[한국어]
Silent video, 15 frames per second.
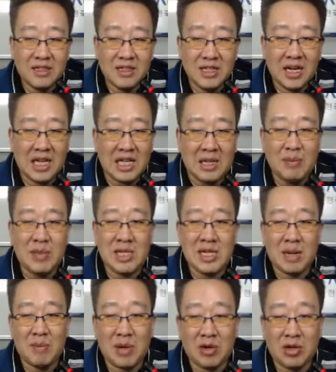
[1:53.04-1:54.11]
아, 이미지를
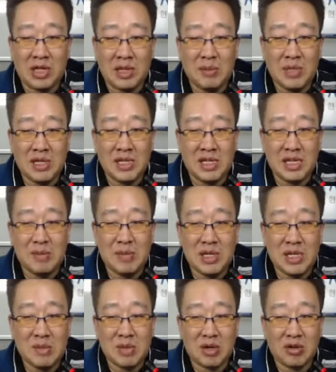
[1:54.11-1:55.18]
안 바꾸네, 이미지를.
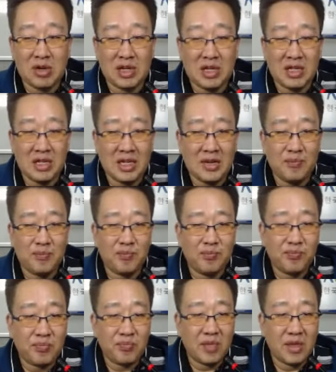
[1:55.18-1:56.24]
이미지를 바꿔야겠는데.
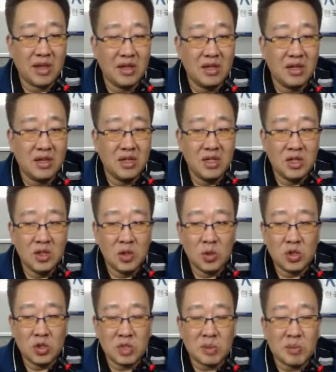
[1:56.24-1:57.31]

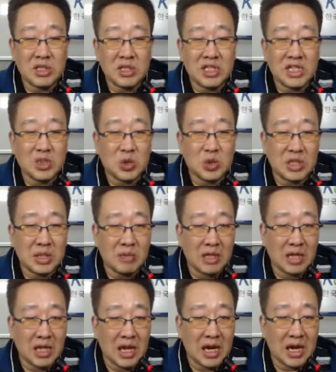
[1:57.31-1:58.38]
오늘 첫 번째
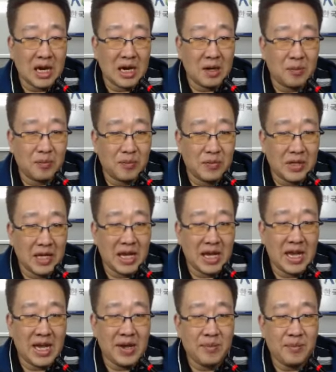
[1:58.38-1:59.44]
소식입니다.
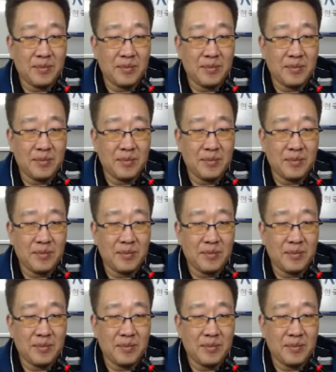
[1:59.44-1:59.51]
네.